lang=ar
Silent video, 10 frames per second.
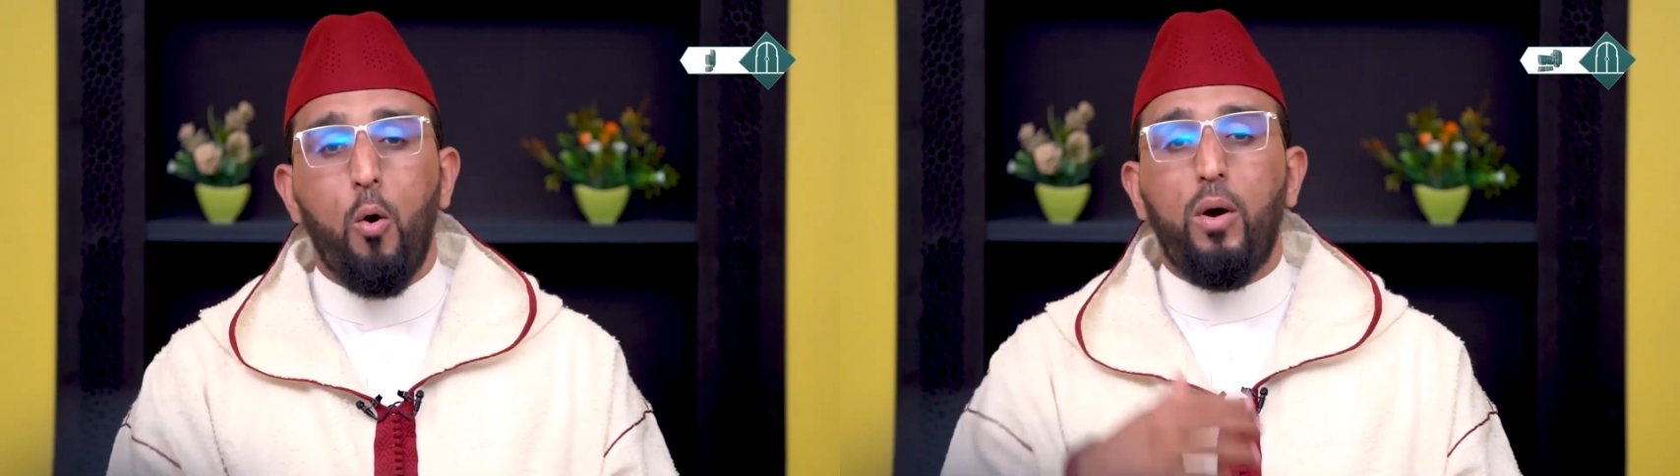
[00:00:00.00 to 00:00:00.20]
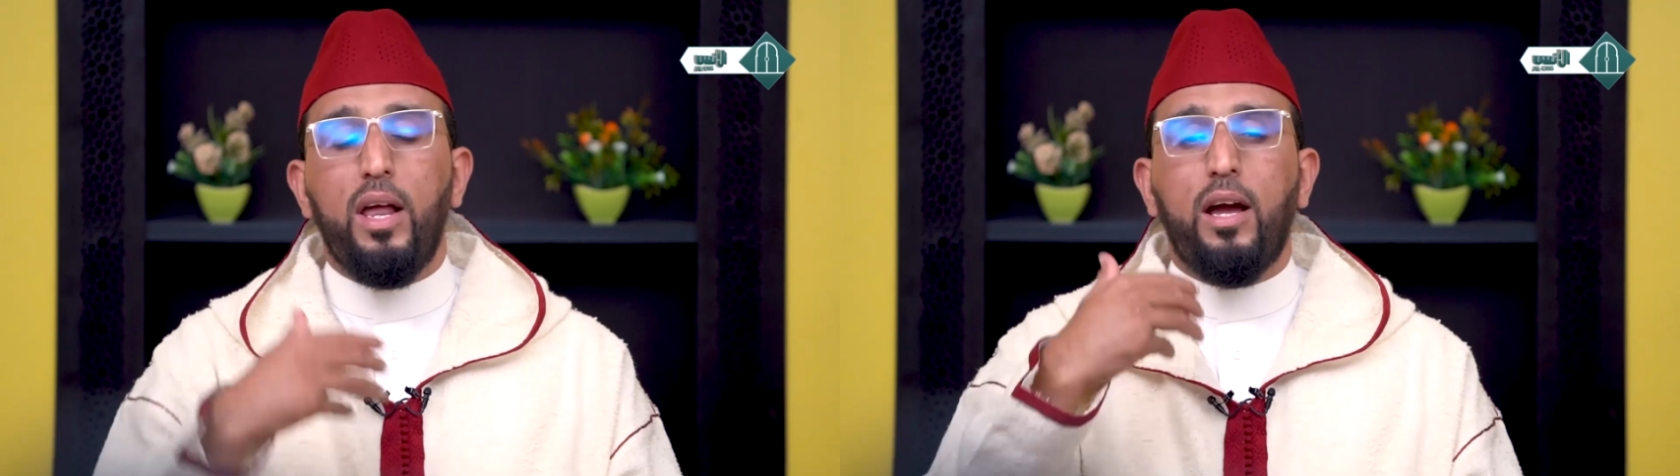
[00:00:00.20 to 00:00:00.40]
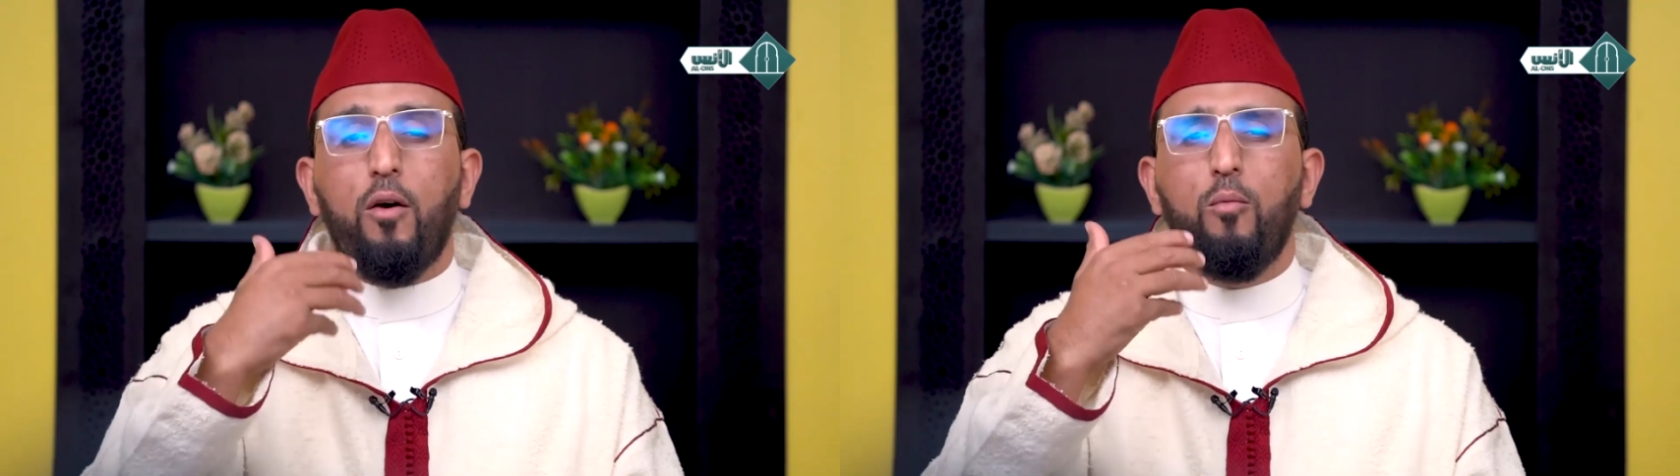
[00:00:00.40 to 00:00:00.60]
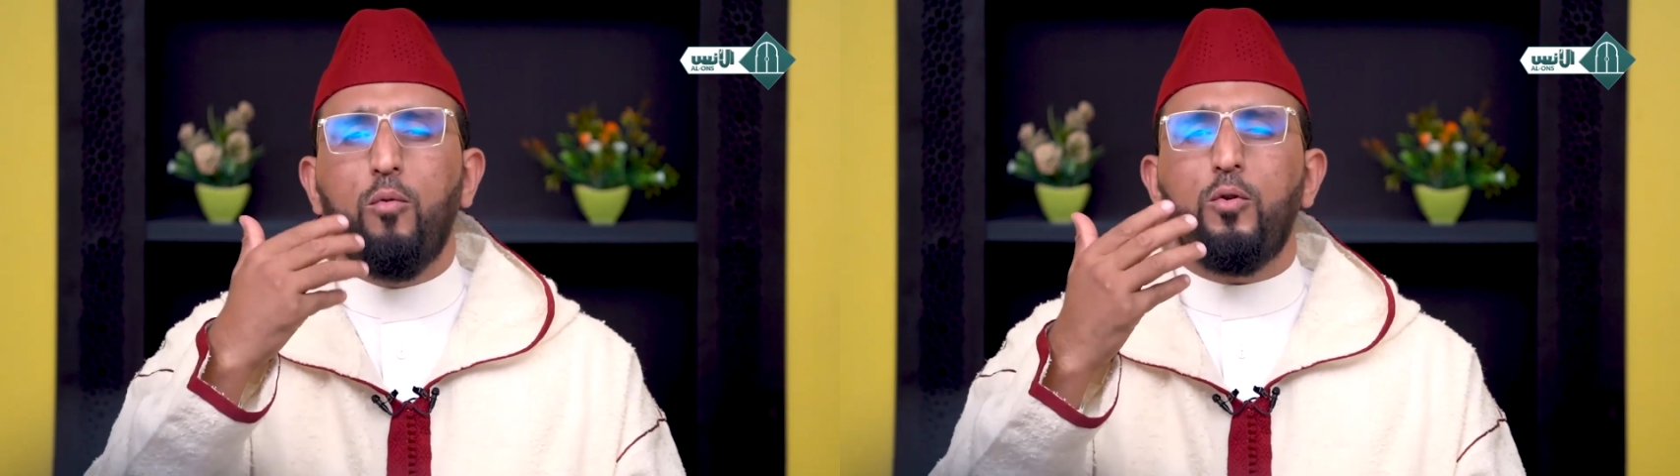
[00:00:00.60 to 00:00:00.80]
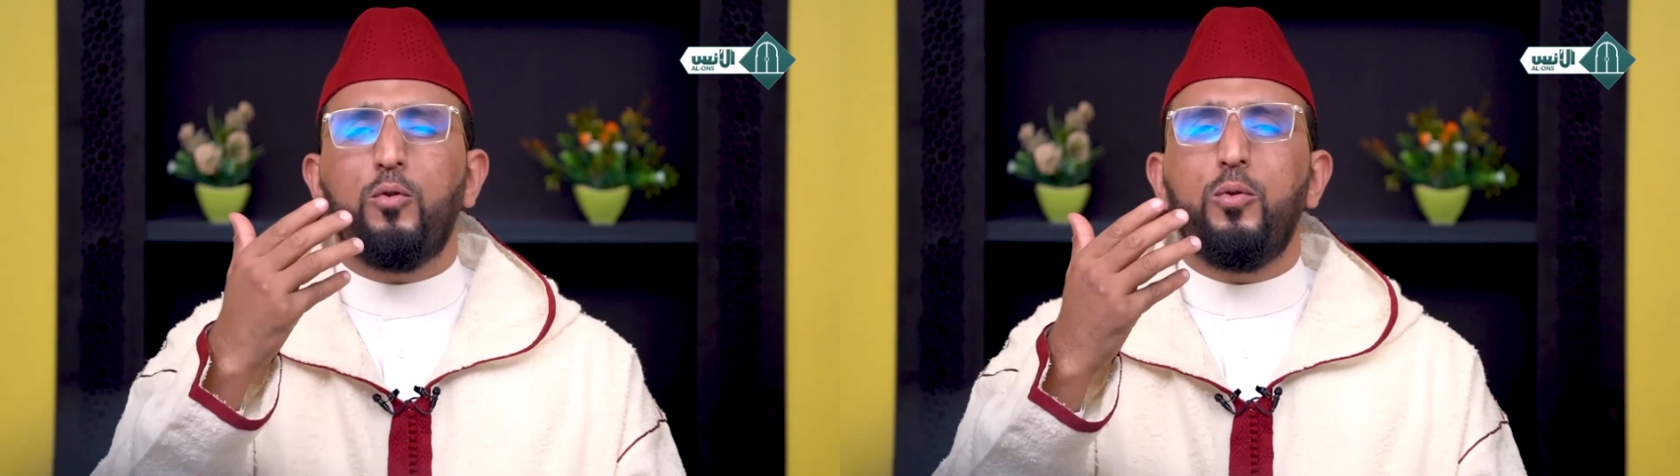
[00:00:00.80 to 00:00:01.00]
ولك
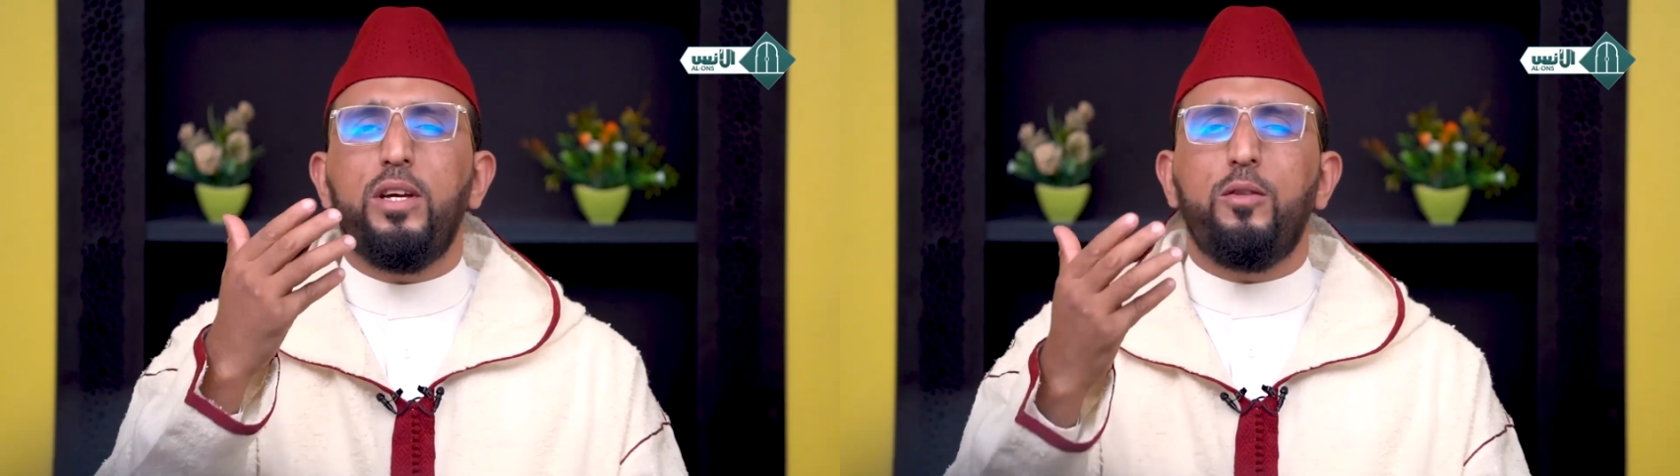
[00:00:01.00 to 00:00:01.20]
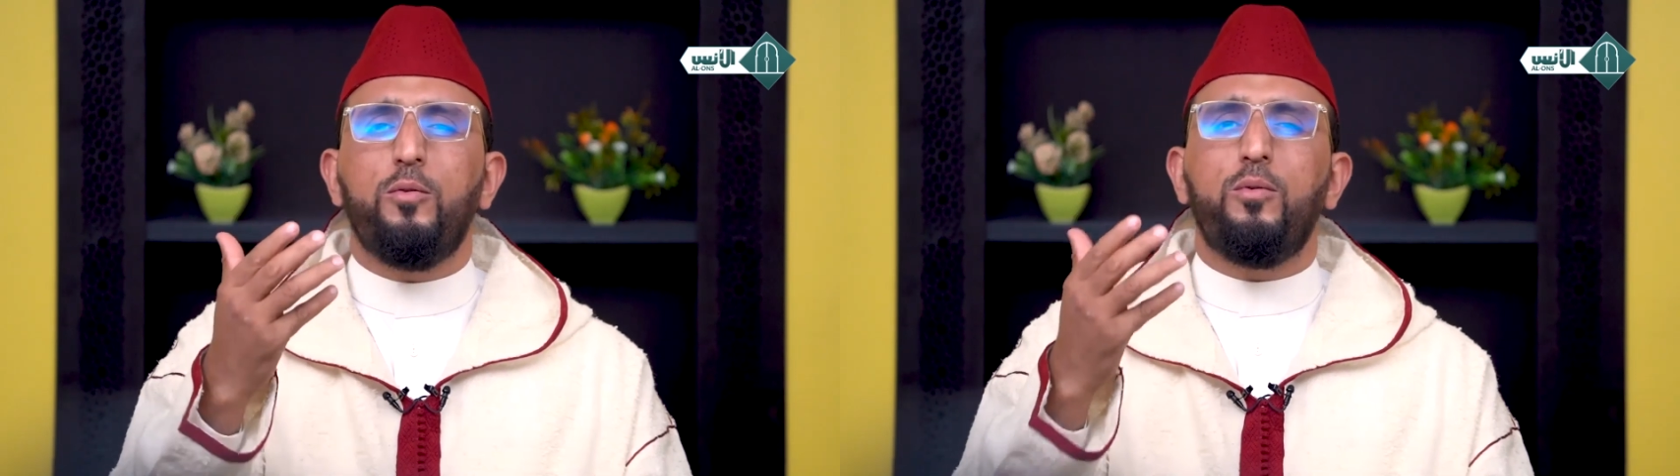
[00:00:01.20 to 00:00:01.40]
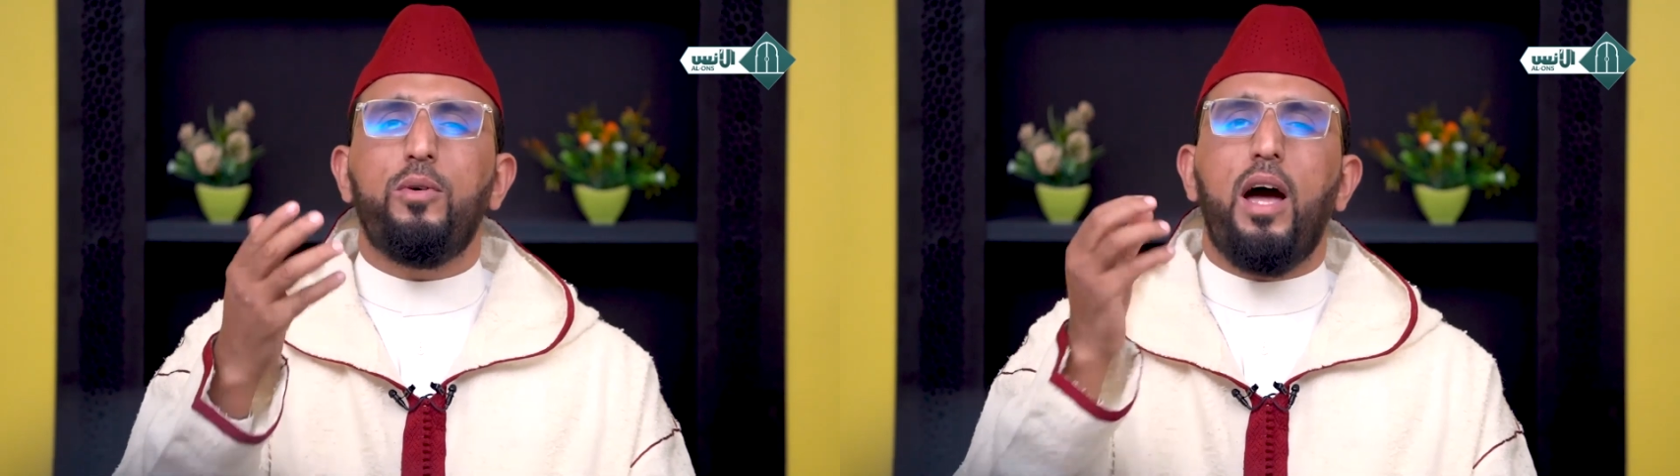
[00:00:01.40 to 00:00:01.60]
امور تريد